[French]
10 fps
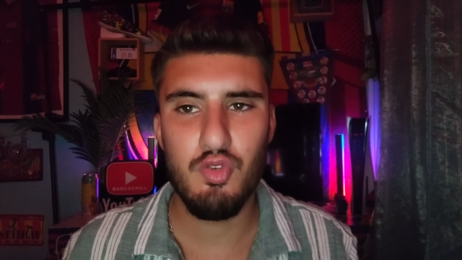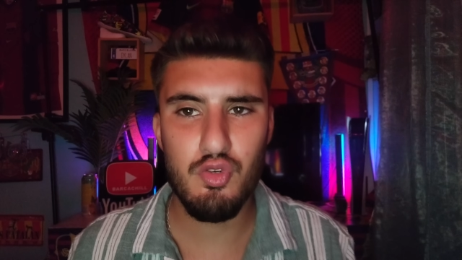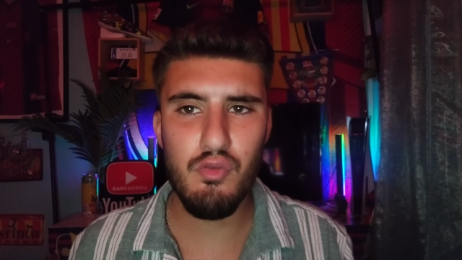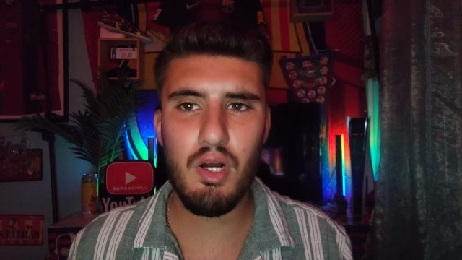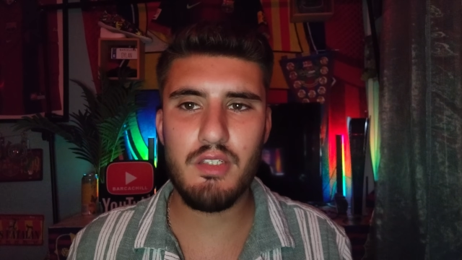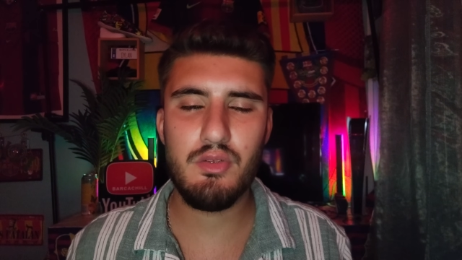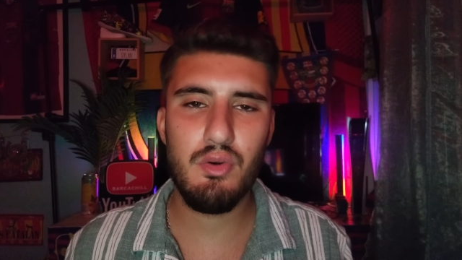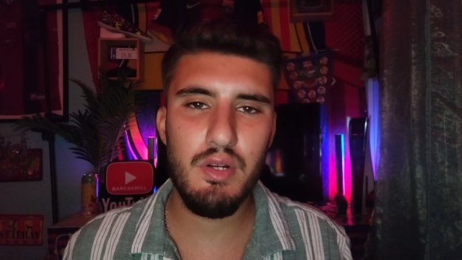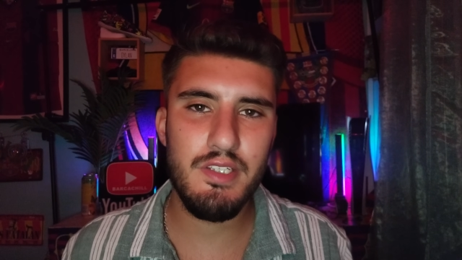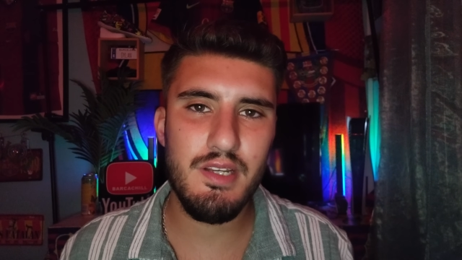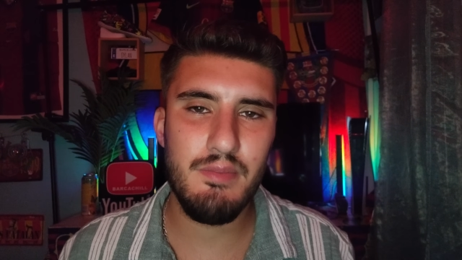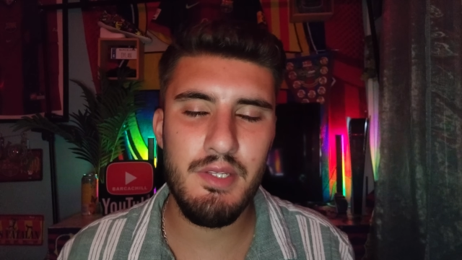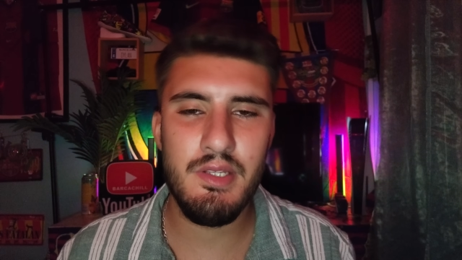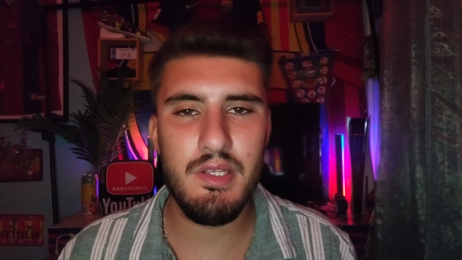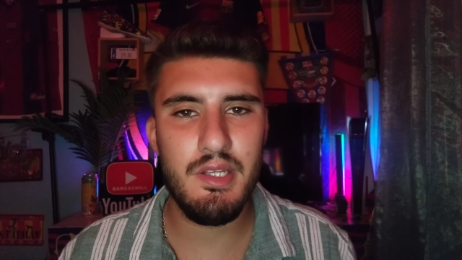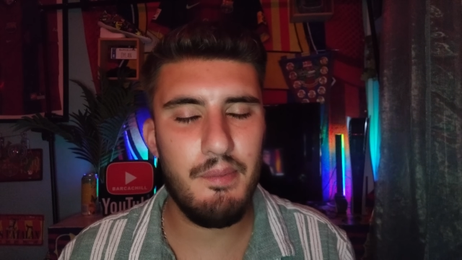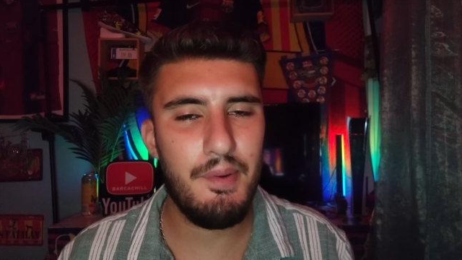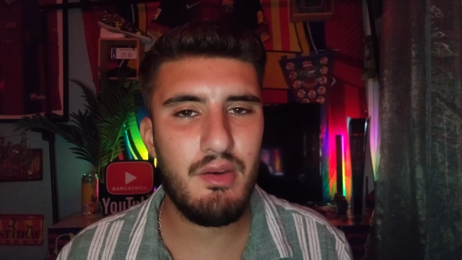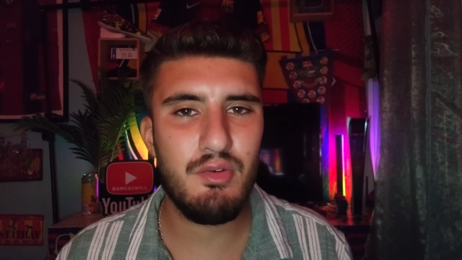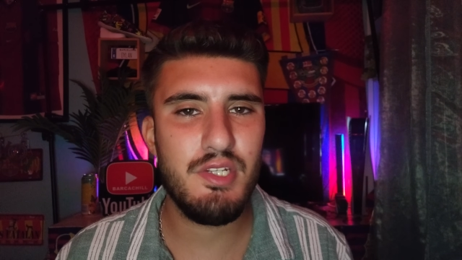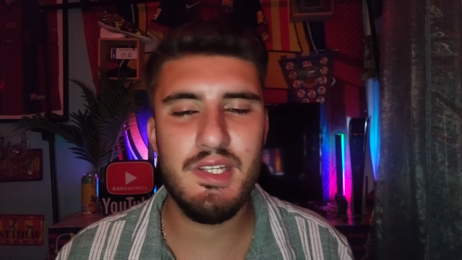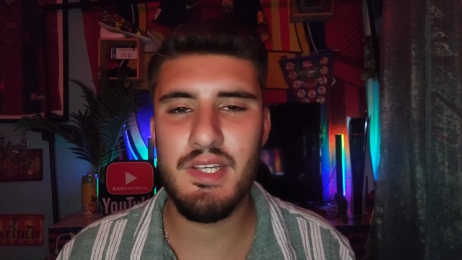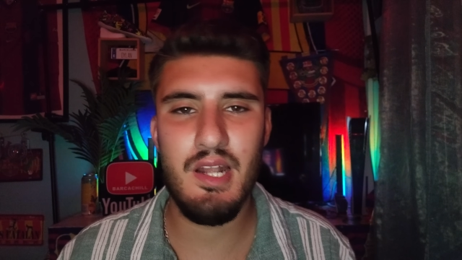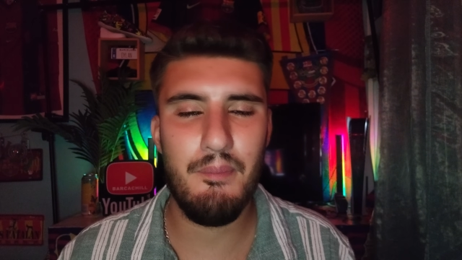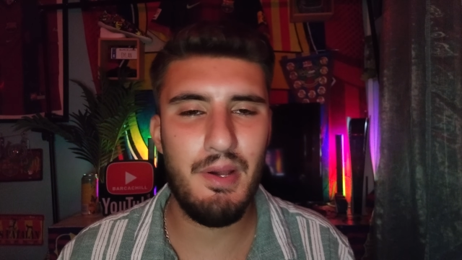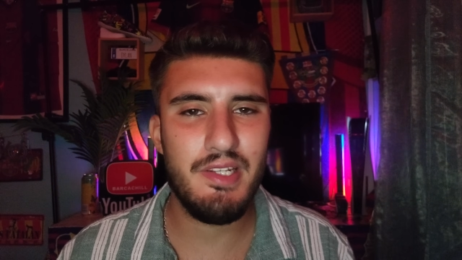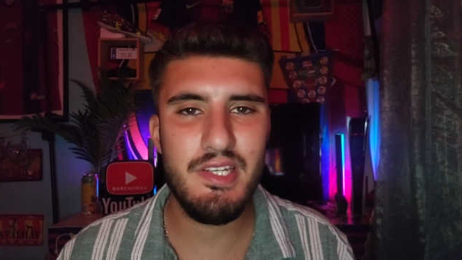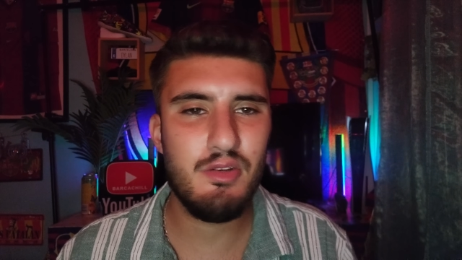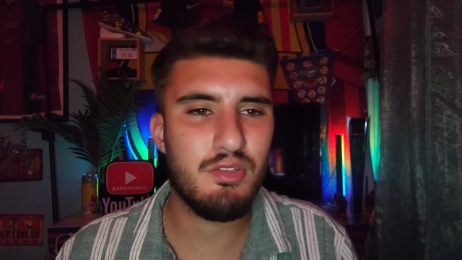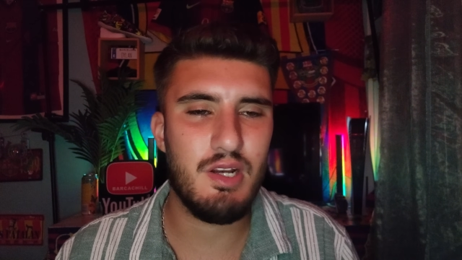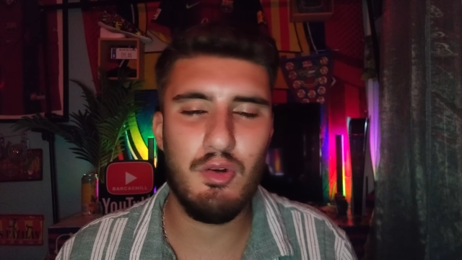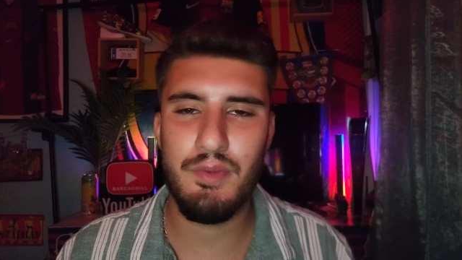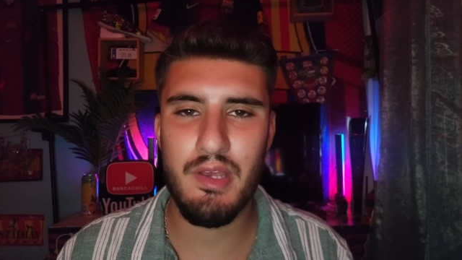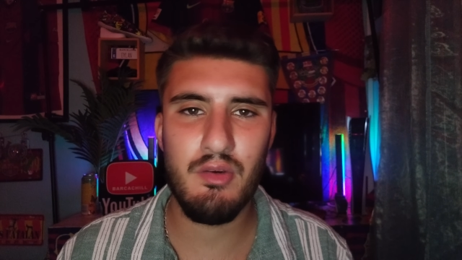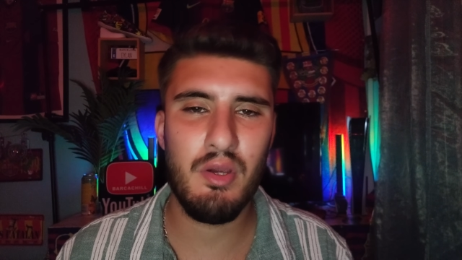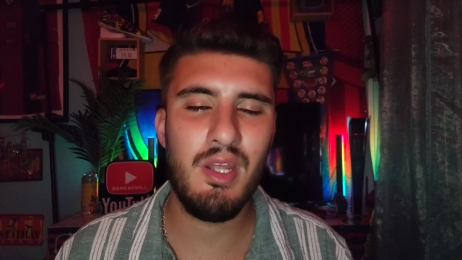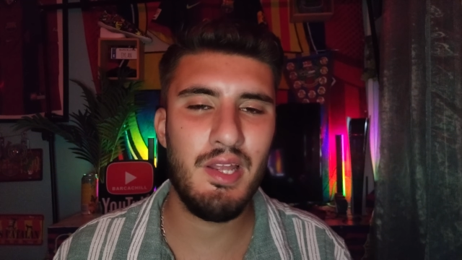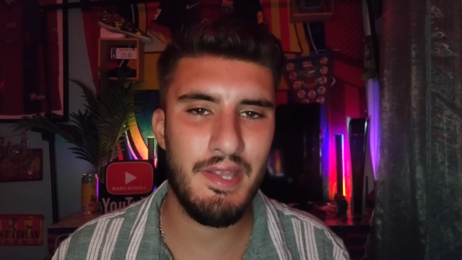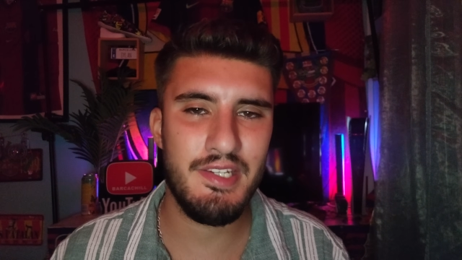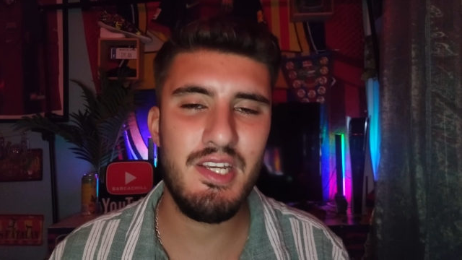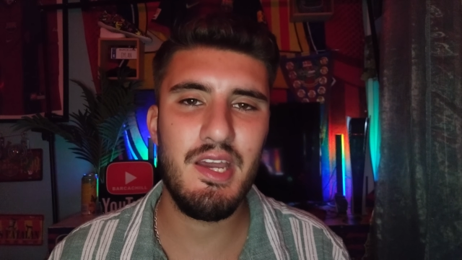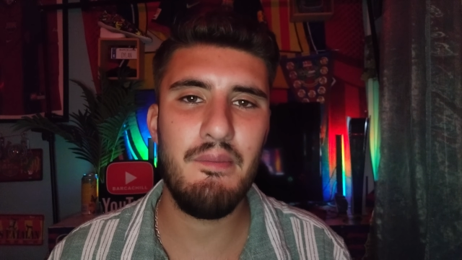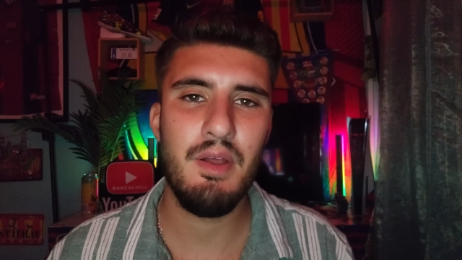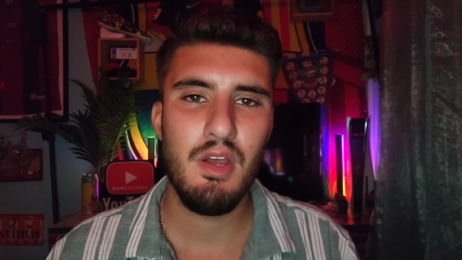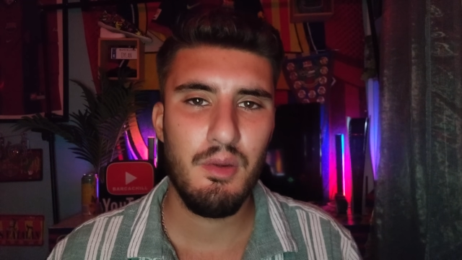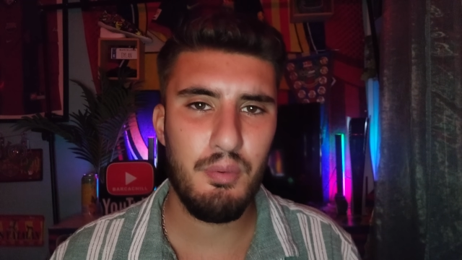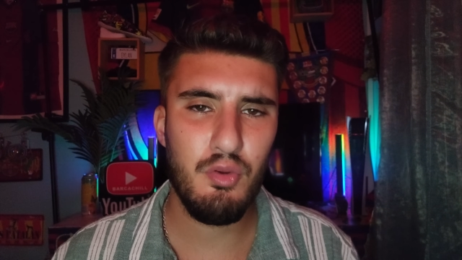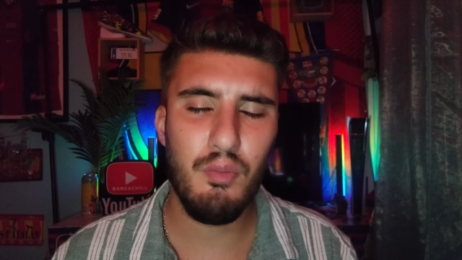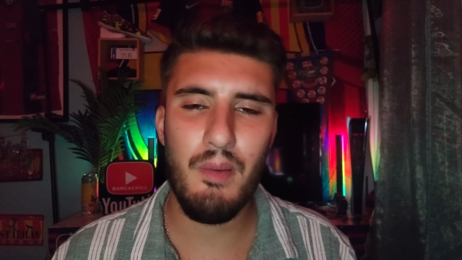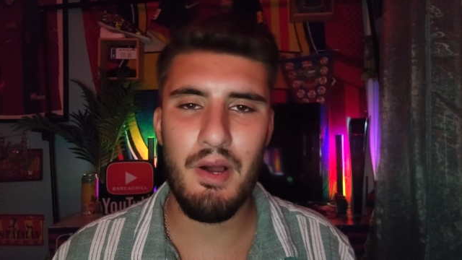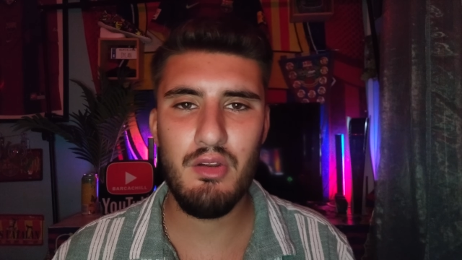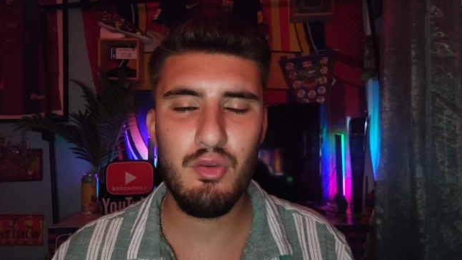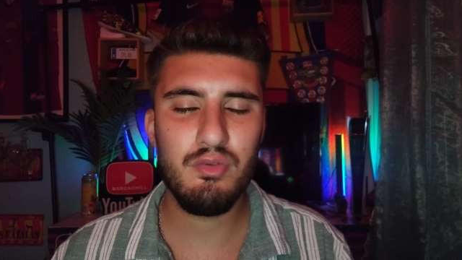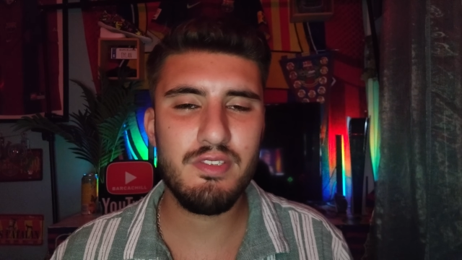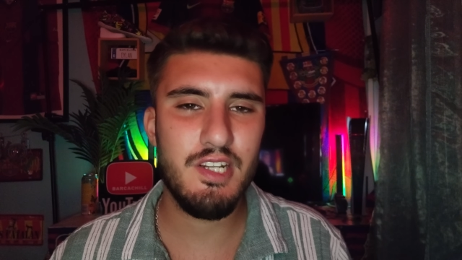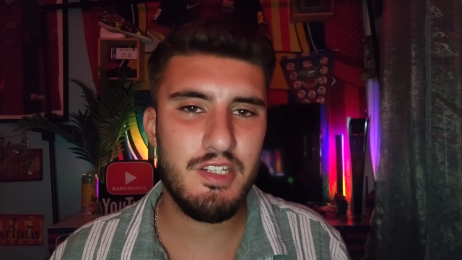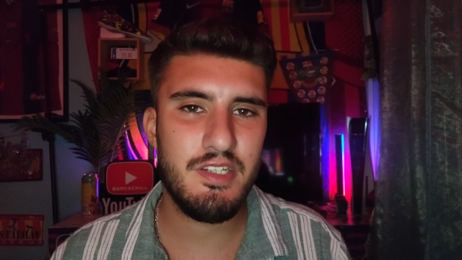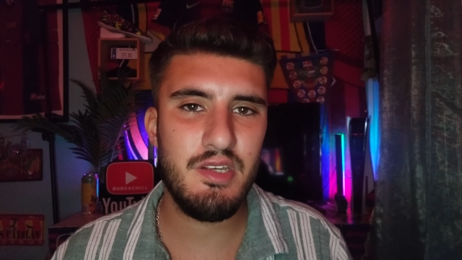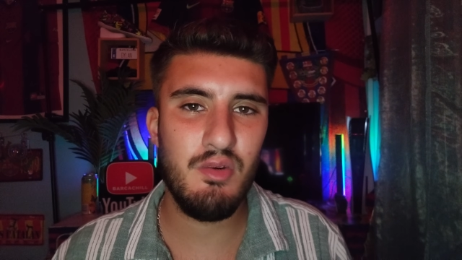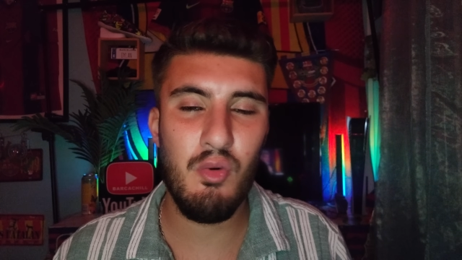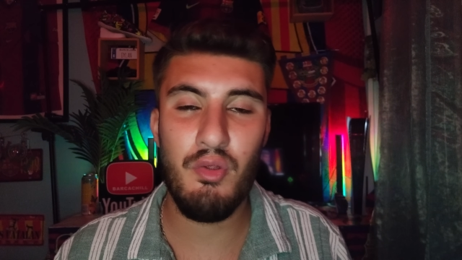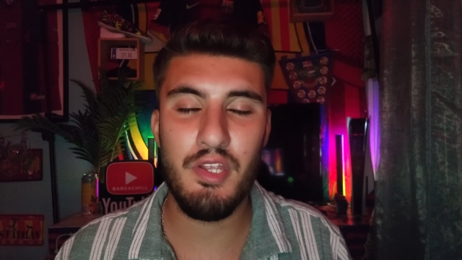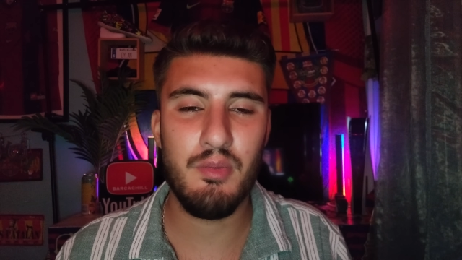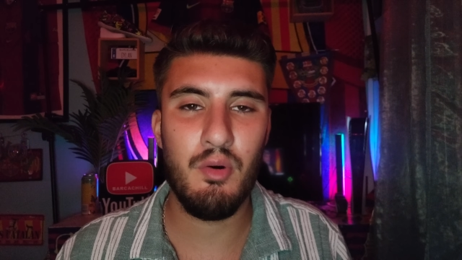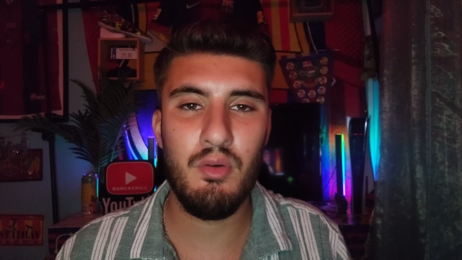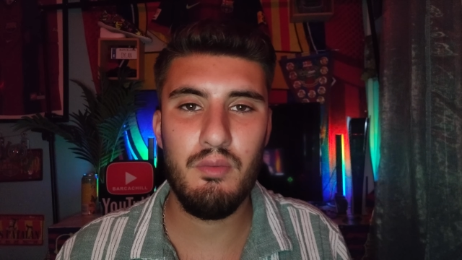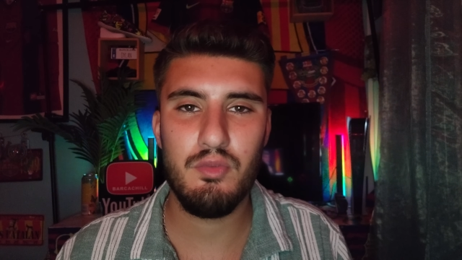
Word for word: Je vous rassure les amis, il n'a pas que dit, il n'a pas dit que ça comme dinguerie, il en a dit quand même plutôt pas mal, dont celle-ci où honnêtement,